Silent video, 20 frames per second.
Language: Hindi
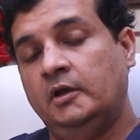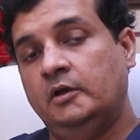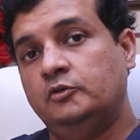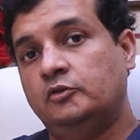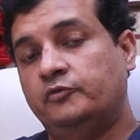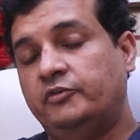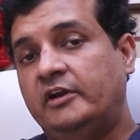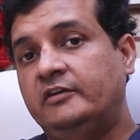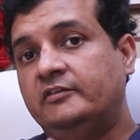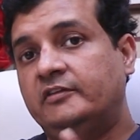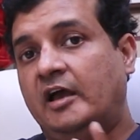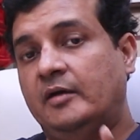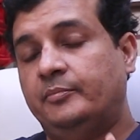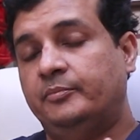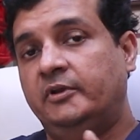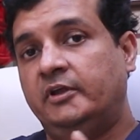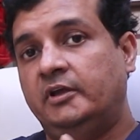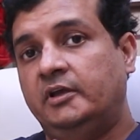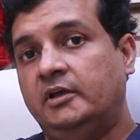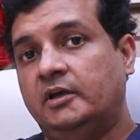सो फ्रेंड्स
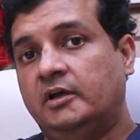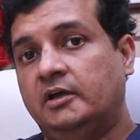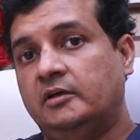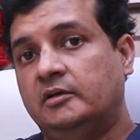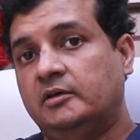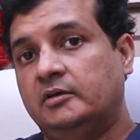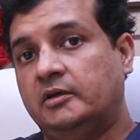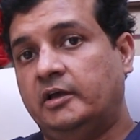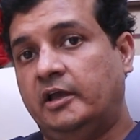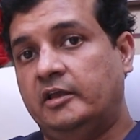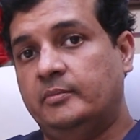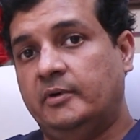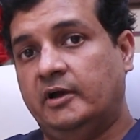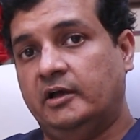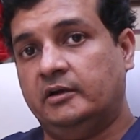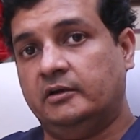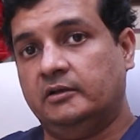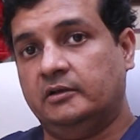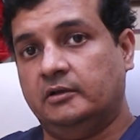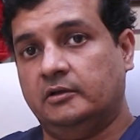आपने uh, कई
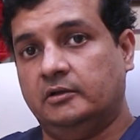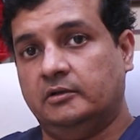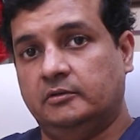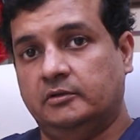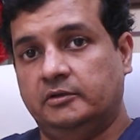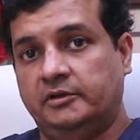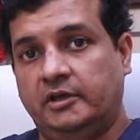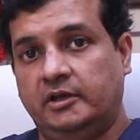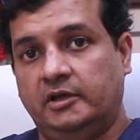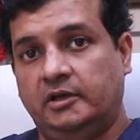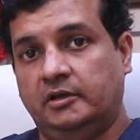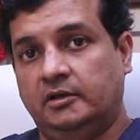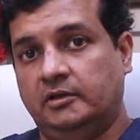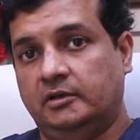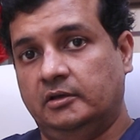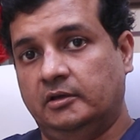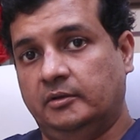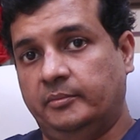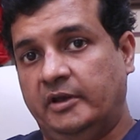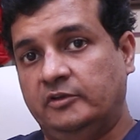बार uh,
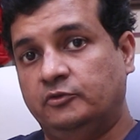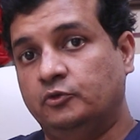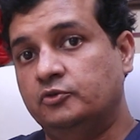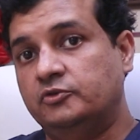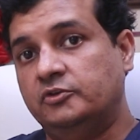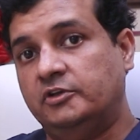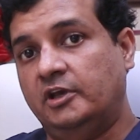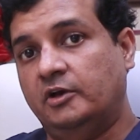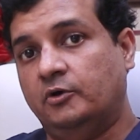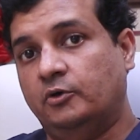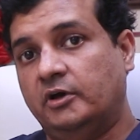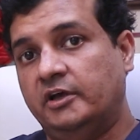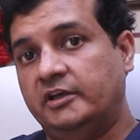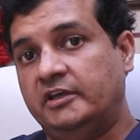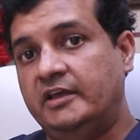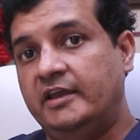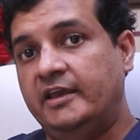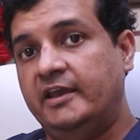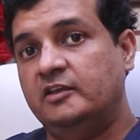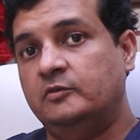ये महसूस किया होगा
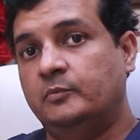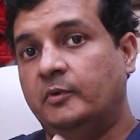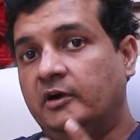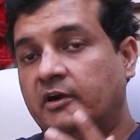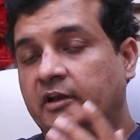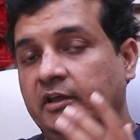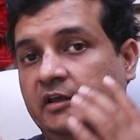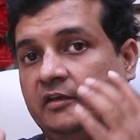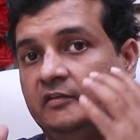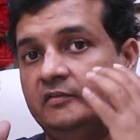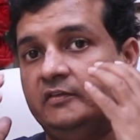कि एज बढ़ने के